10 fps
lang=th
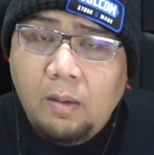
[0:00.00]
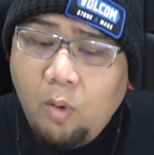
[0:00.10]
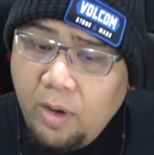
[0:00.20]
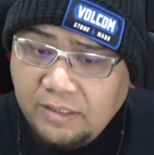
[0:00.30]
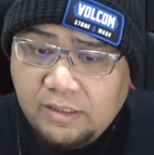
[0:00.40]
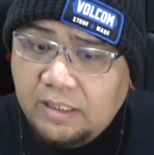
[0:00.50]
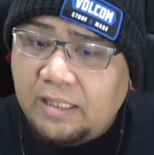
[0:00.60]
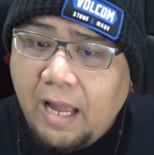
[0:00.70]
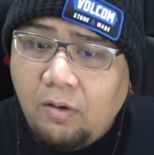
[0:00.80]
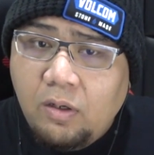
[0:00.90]
เพราะงั้นจริง
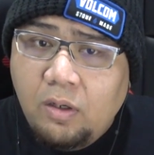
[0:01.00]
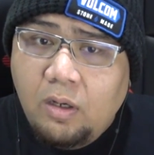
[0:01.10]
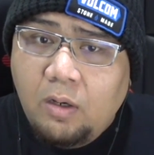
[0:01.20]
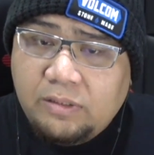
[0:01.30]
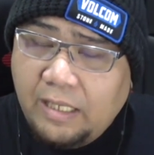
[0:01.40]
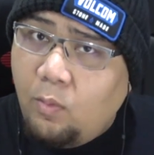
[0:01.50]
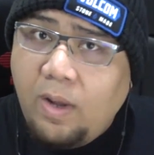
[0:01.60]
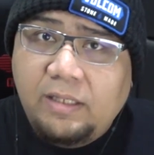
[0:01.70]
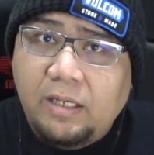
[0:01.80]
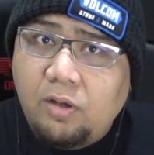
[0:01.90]
ๆ แล้ว แต่ละ
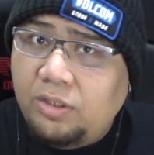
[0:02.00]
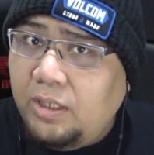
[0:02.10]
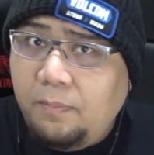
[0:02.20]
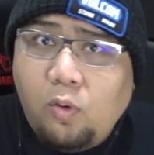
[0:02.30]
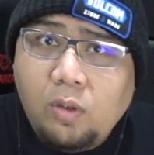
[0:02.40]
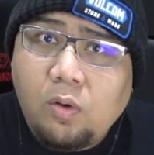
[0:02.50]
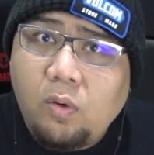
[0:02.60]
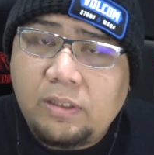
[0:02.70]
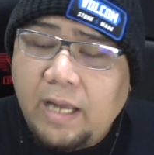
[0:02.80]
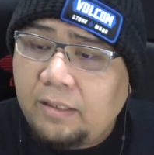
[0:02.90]
วันเนี่ยดอยเซอร์เป็นคนละค
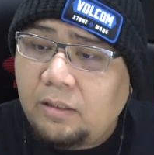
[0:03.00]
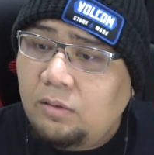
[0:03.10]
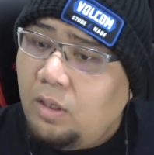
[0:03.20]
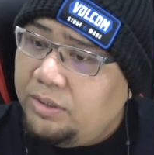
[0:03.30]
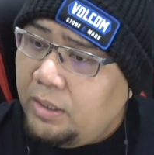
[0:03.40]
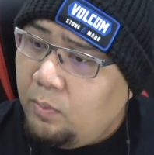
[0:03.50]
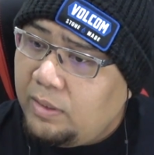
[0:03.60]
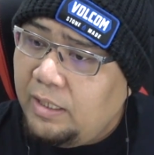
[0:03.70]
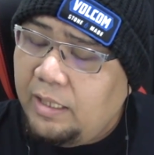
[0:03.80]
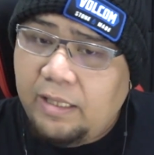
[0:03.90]
นกัน ดอยเซอร์วั
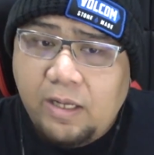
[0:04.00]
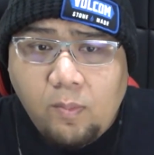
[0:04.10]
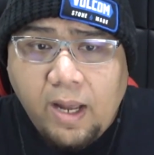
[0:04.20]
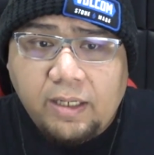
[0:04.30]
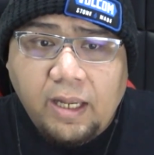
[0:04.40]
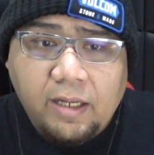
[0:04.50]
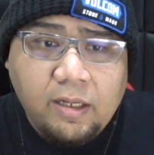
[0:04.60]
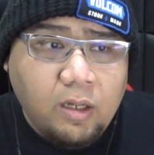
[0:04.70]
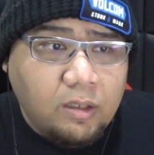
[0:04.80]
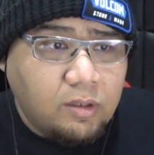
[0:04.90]
นนี้เล่นเรียวม้าเก่ง
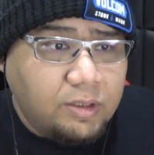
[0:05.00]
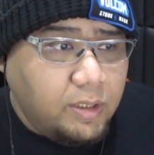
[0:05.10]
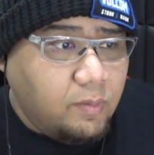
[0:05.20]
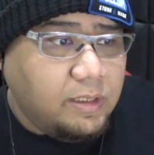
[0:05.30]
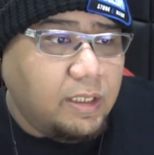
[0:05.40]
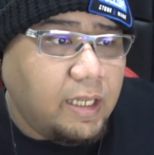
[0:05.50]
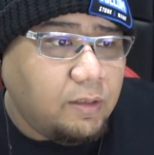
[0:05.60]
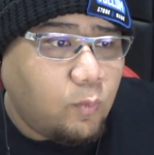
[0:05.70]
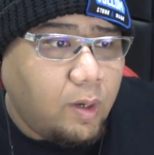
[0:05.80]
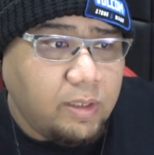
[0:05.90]
ดอยเซอร์วันนี้เล่น
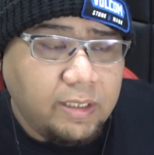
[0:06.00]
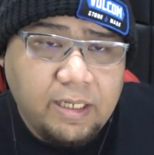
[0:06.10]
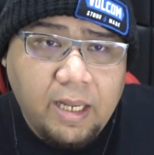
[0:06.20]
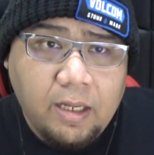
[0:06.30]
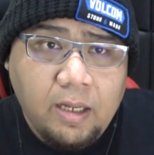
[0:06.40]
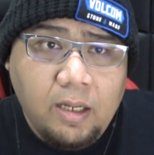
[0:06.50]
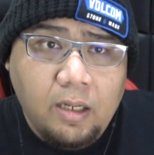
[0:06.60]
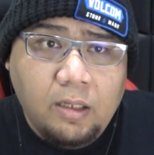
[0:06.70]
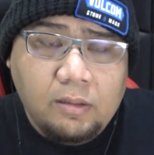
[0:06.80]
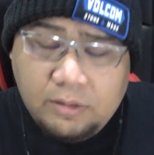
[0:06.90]
ไวโอเลตเก่ง
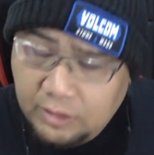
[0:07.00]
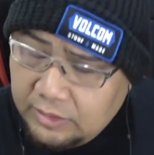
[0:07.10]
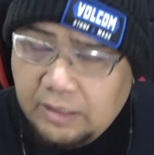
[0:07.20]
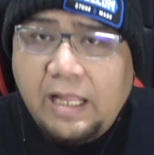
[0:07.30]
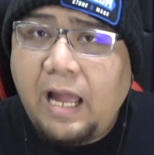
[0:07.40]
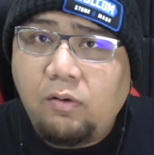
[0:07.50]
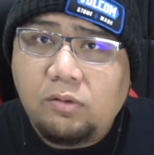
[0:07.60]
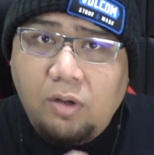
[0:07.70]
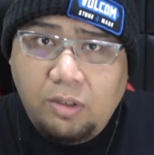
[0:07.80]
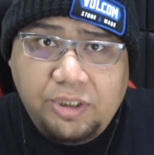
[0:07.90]
จริง ๆแล้ว
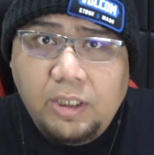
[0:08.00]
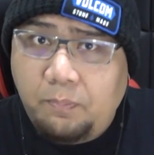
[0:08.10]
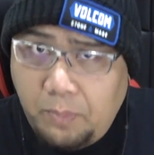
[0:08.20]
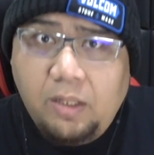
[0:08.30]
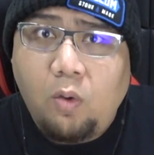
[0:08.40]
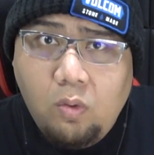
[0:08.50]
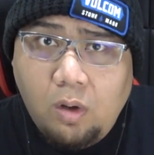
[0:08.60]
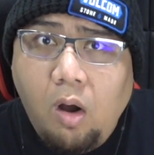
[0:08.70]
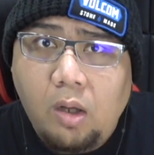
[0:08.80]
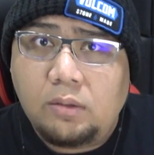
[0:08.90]
ดอยเซอร์เป็นองค์
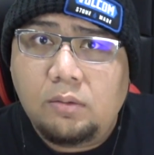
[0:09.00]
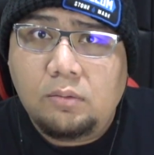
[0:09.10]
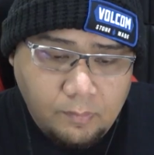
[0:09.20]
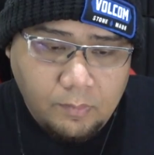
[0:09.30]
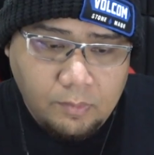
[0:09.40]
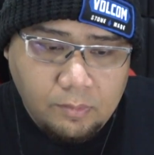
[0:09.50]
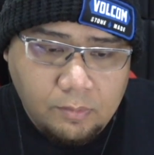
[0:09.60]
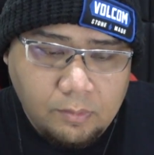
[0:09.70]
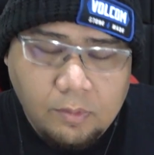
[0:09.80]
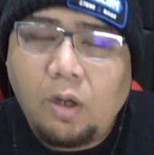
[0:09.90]
กร
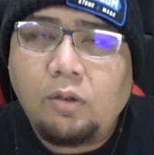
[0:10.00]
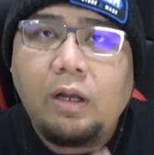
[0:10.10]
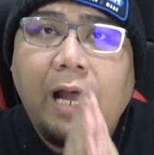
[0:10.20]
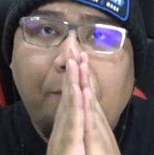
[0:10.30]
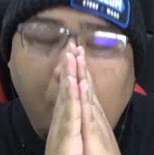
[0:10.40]
ก็ต้องกราบ